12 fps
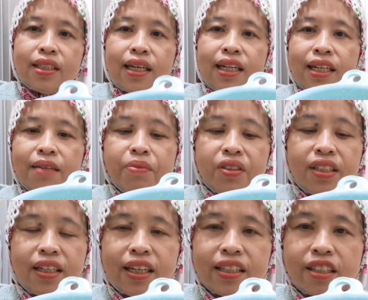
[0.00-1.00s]

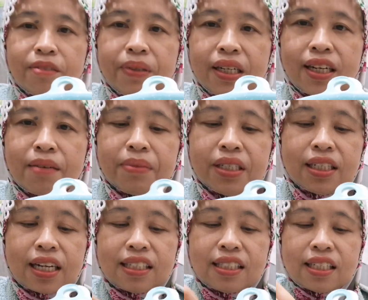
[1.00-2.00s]
Alhamdulillahirobbilalamin
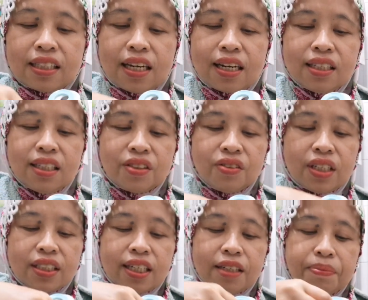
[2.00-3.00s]
kacang tanahnya
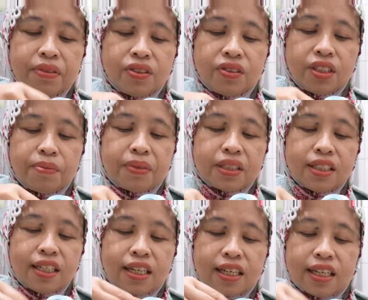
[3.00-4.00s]
sudah saya cuci
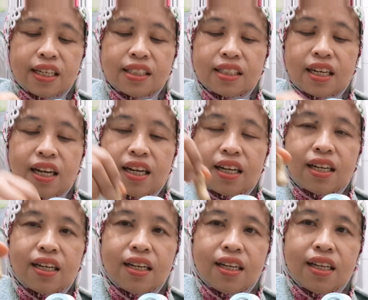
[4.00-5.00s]
bersih ya guys nah
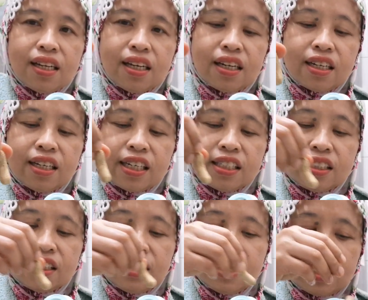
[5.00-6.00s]
ada yang
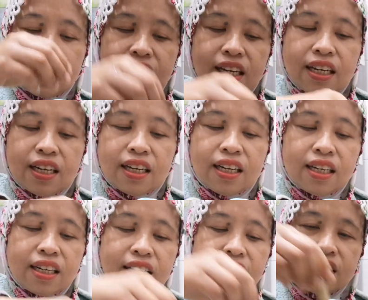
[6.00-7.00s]
isi tiga
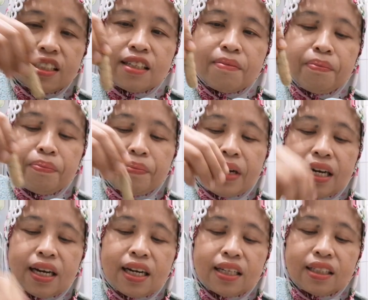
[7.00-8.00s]
ada yang isi
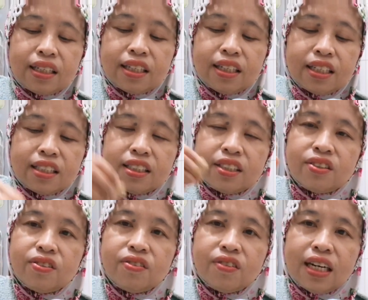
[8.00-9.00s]
empat ada yang isi
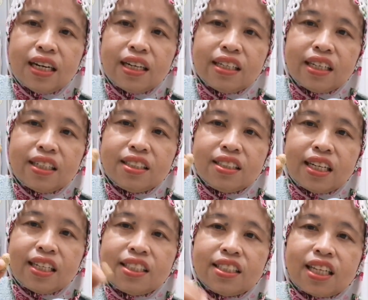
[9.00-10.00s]
dua yang,
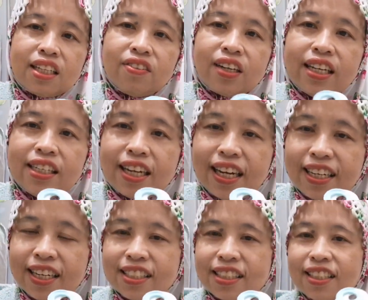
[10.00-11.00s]
yang isi satu kayaknya nggak
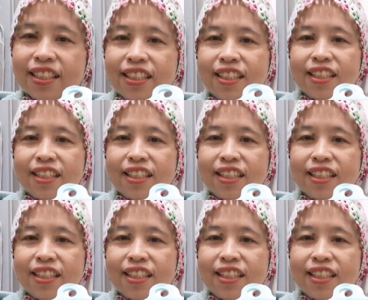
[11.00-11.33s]
ada sih